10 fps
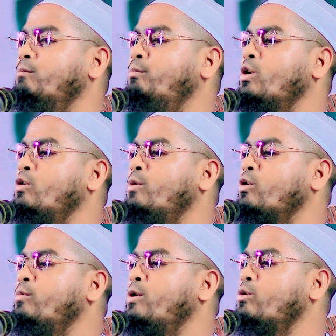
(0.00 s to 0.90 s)
বড় বড়
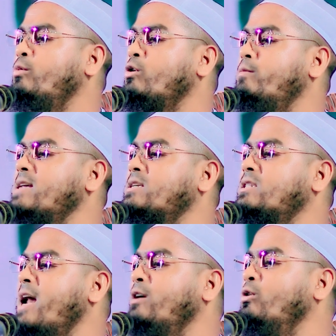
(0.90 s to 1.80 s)
বড় বড়
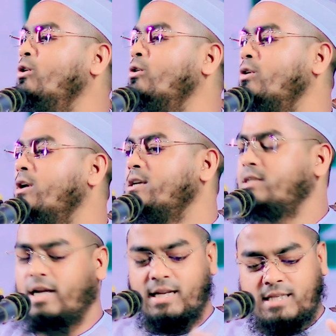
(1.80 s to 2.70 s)
মাস্তানগুলো
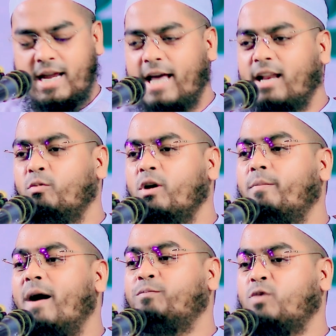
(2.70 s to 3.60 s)
যারা চেয়ারে বয়ে
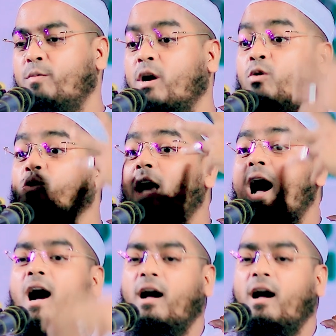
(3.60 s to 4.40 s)
ভাবতো আমরা খোদা